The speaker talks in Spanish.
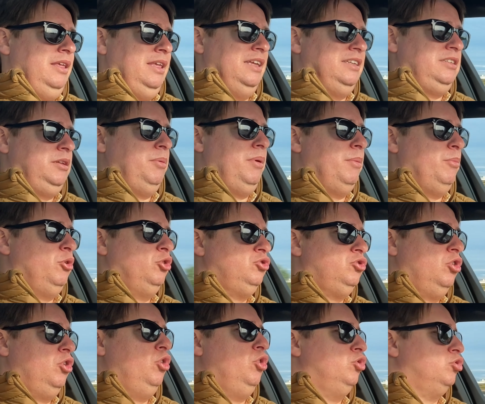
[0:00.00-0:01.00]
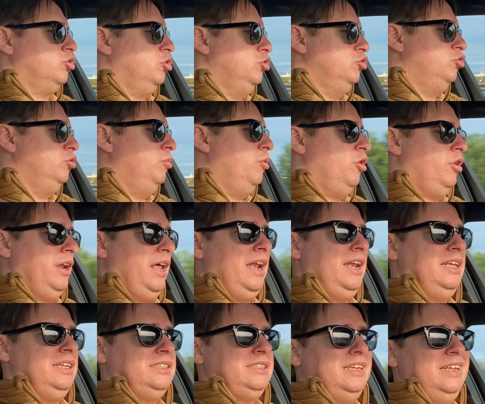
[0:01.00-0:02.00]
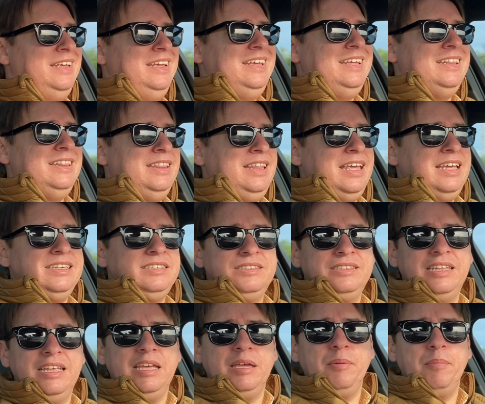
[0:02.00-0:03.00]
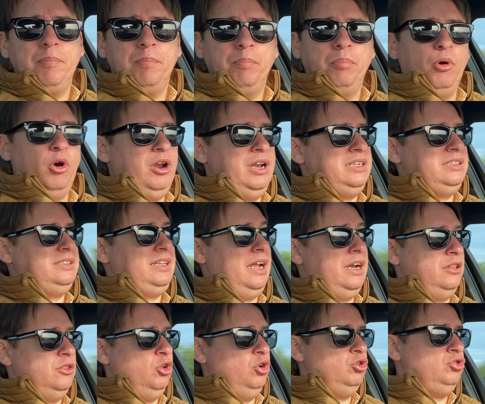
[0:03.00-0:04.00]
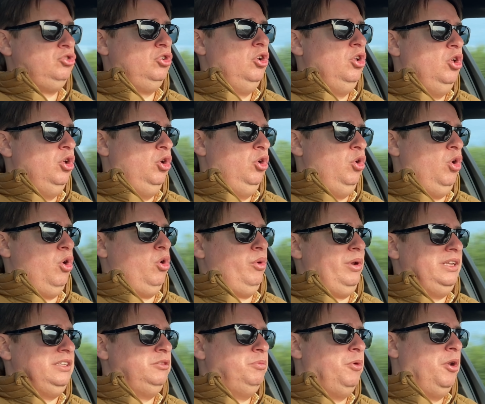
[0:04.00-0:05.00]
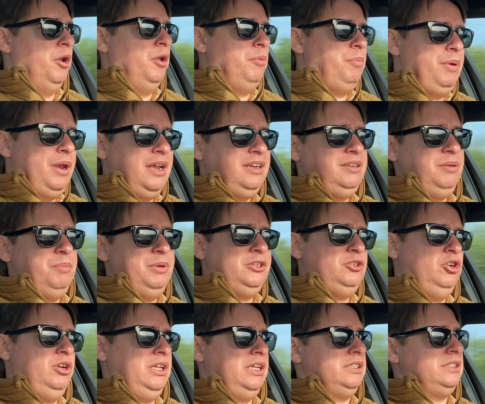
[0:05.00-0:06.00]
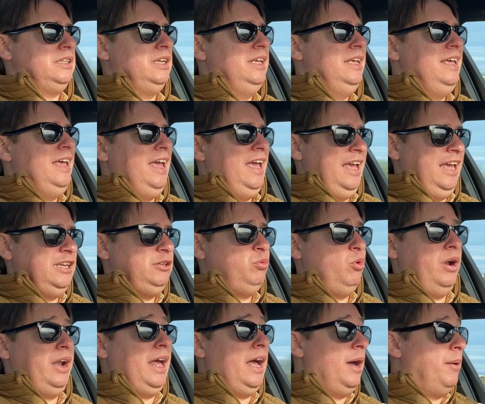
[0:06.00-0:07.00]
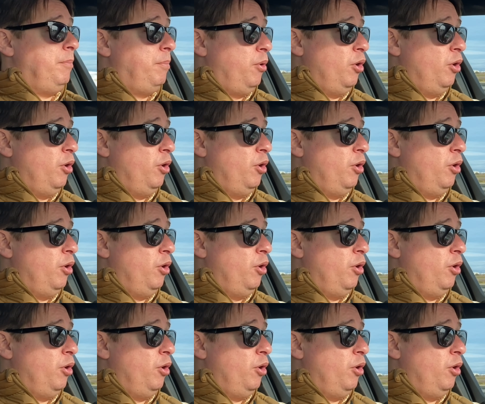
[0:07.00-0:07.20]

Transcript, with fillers: Y así vemos los consumos reales de este Polestar 2 Long Range. Pero en primeras impresiones es buena.